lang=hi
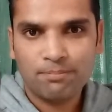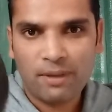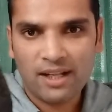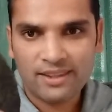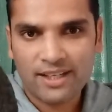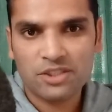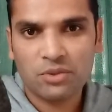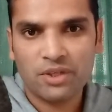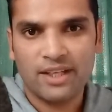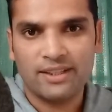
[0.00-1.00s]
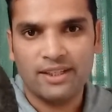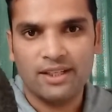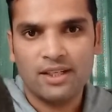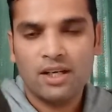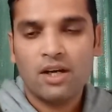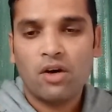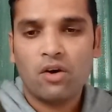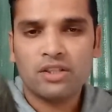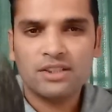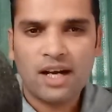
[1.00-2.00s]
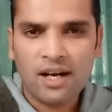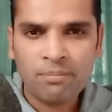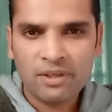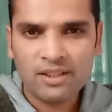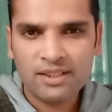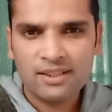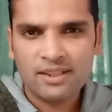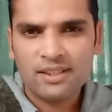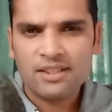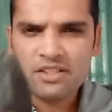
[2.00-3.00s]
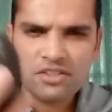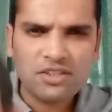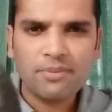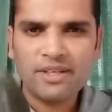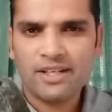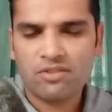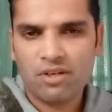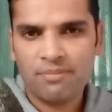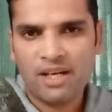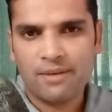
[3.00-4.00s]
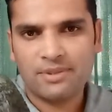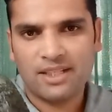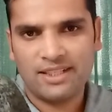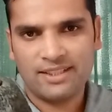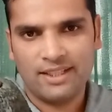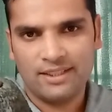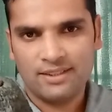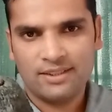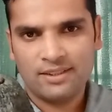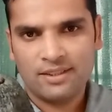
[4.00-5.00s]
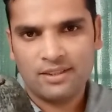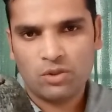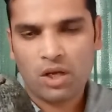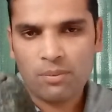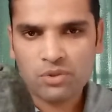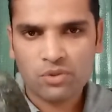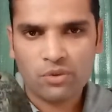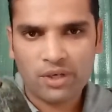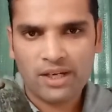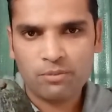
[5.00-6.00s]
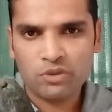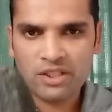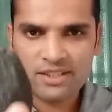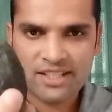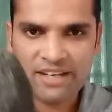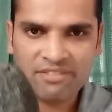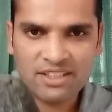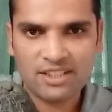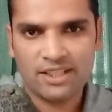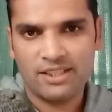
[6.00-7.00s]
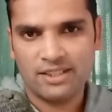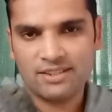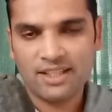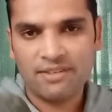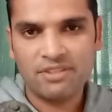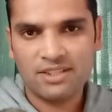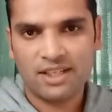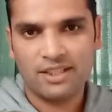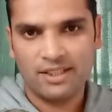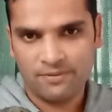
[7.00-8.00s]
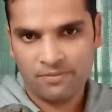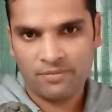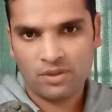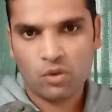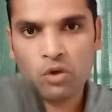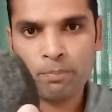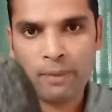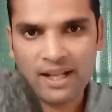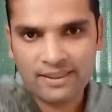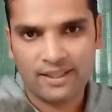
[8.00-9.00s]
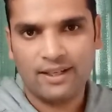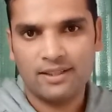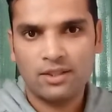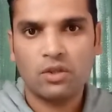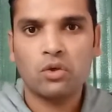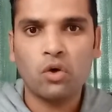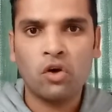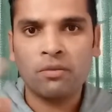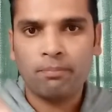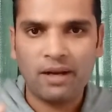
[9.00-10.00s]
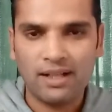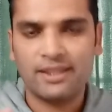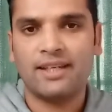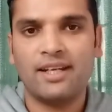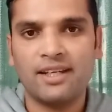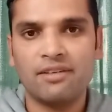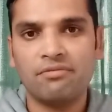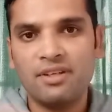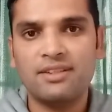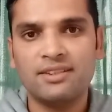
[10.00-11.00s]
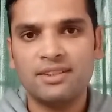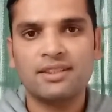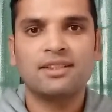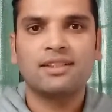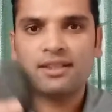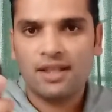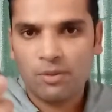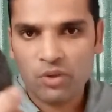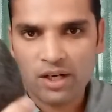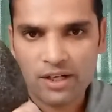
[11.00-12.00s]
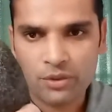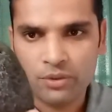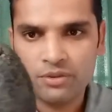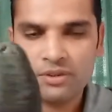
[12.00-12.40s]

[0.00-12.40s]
पालता इसको कहते हैं और यहाँ पर किसी भी रेस्टोरेंट में आप चले जाएं तो आप उसको कहें मुझे सैंडविच चाहिए सैंडविच चाहिए कौन पालता कौन पालता यानी कि विद अबोगाडो